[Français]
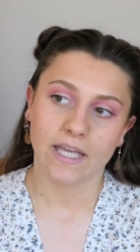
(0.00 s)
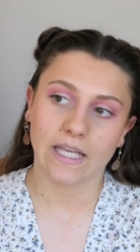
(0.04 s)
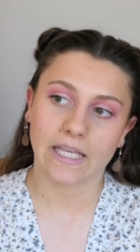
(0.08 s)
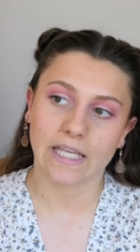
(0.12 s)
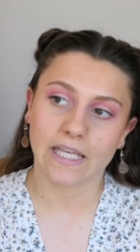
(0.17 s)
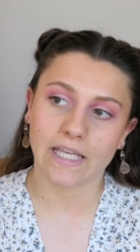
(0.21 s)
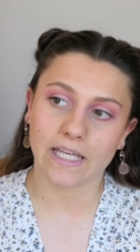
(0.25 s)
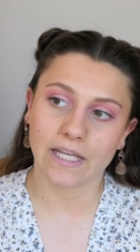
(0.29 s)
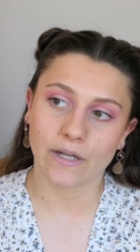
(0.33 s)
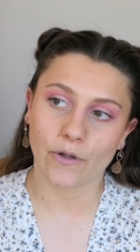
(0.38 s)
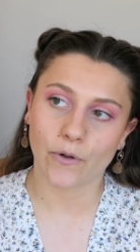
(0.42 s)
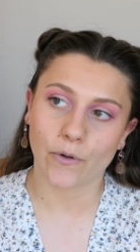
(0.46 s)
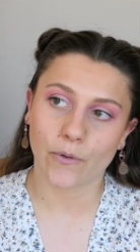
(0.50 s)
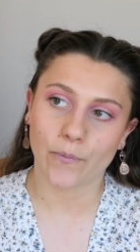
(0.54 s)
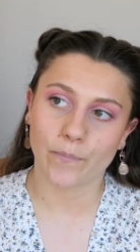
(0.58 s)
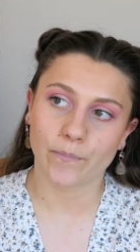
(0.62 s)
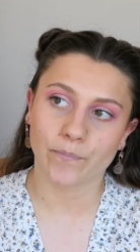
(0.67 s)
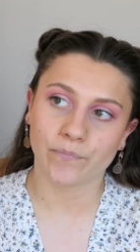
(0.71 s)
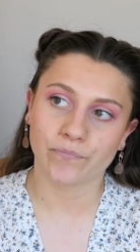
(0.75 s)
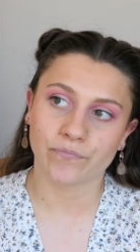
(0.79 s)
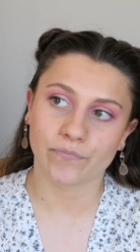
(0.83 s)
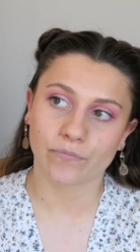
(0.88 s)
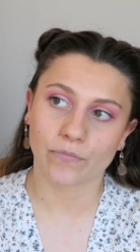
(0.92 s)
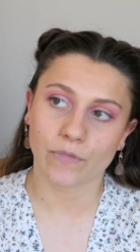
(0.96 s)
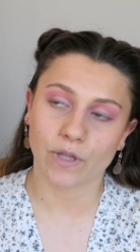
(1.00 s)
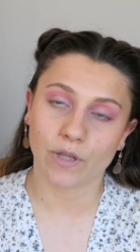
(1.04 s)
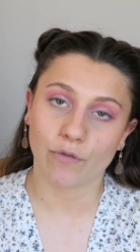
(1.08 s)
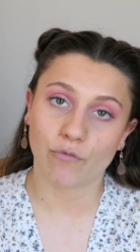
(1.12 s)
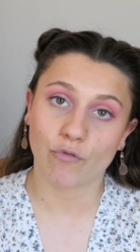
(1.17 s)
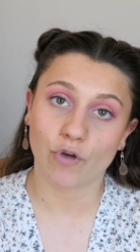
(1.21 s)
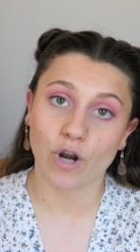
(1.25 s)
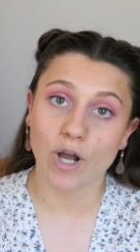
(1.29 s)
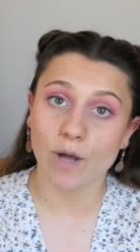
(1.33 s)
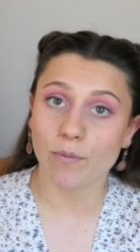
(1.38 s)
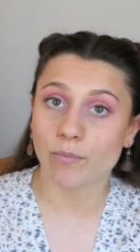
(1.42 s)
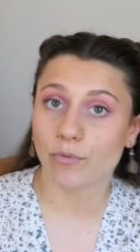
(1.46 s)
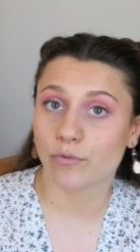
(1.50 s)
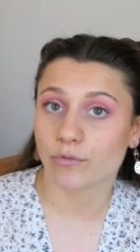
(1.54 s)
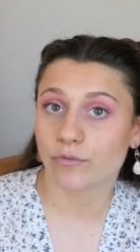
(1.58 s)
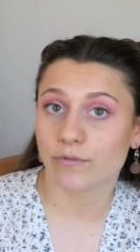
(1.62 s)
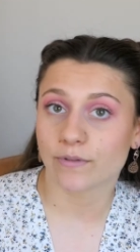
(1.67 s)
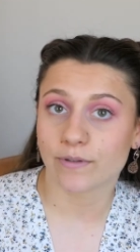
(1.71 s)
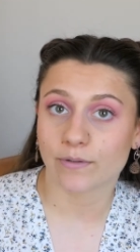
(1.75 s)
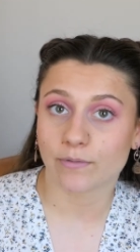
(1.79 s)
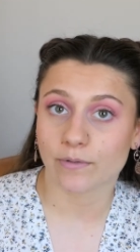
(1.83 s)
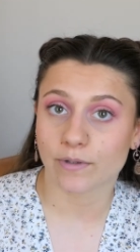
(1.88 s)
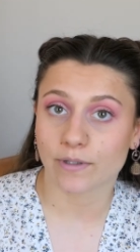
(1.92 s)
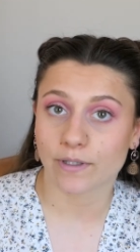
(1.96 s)
Et, voilà, pour ceux
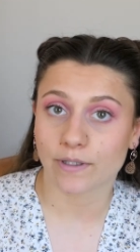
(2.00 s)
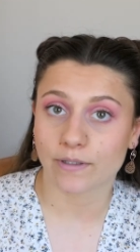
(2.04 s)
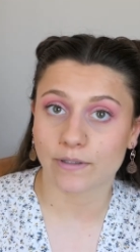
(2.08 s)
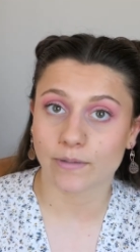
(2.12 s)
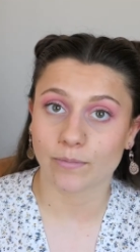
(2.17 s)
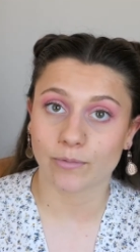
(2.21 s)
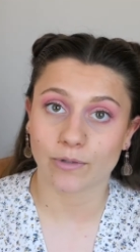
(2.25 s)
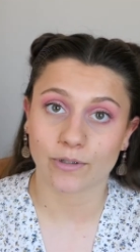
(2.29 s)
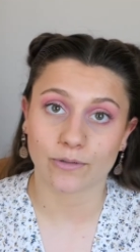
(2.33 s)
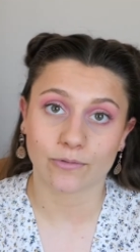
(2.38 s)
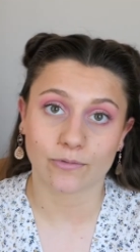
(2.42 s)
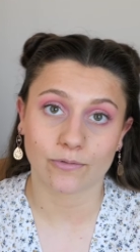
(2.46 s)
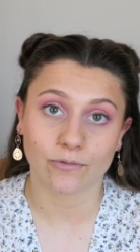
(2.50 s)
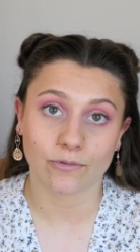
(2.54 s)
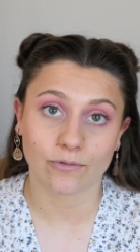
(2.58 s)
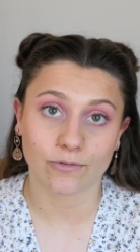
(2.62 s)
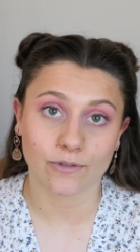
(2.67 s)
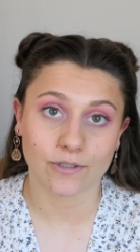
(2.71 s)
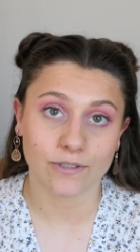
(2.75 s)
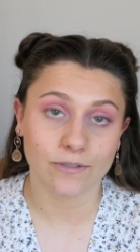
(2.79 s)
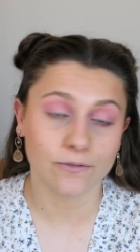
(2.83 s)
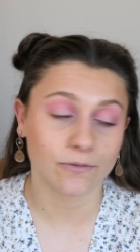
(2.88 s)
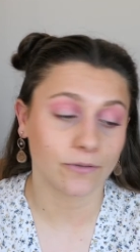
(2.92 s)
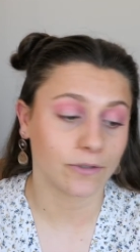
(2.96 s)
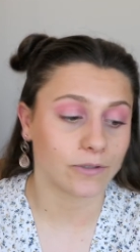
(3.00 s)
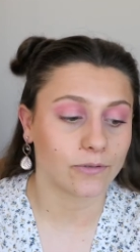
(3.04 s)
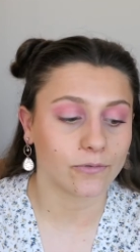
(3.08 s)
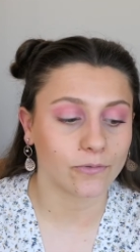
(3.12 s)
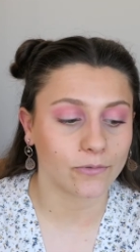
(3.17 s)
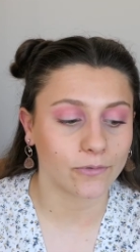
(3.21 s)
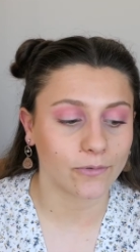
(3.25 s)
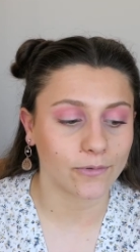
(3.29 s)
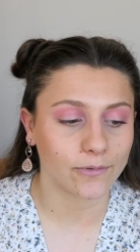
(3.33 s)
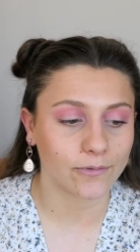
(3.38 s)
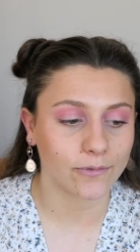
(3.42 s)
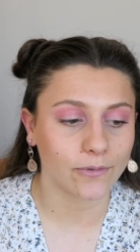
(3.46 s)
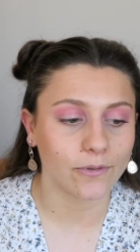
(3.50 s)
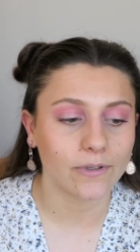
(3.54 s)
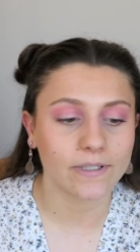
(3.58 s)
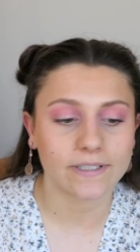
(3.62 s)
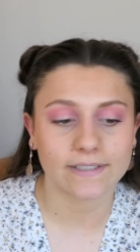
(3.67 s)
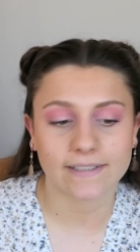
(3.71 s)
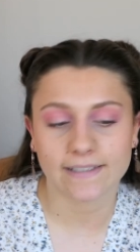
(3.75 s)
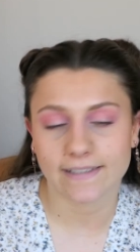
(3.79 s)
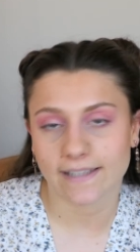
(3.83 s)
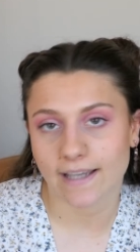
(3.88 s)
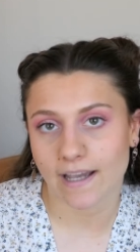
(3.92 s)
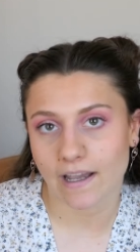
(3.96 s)
qui sont intéressés pour la sociologie, ceux qui sont curieux,
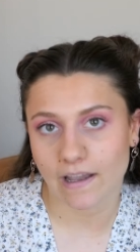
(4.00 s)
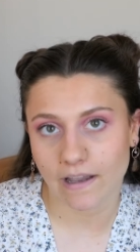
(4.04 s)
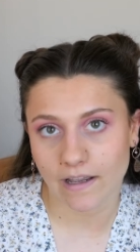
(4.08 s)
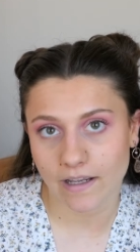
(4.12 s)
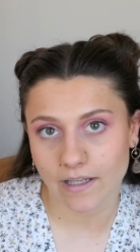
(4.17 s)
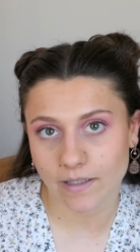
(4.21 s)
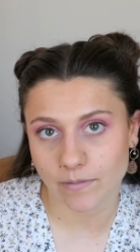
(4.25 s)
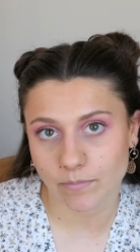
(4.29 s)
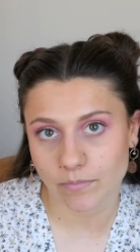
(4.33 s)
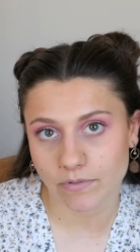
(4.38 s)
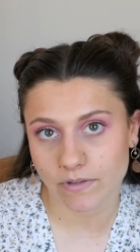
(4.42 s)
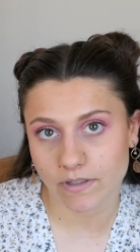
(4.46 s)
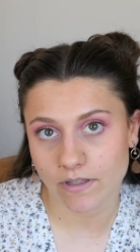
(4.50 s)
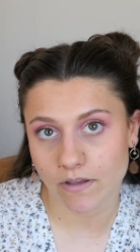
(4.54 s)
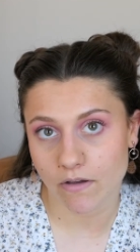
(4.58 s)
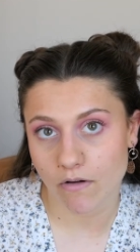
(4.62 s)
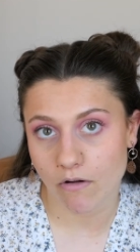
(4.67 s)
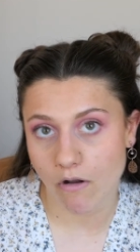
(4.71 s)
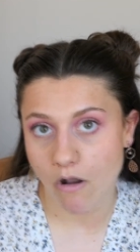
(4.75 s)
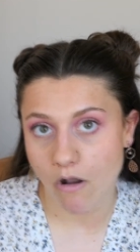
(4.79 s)
etc. Et puis,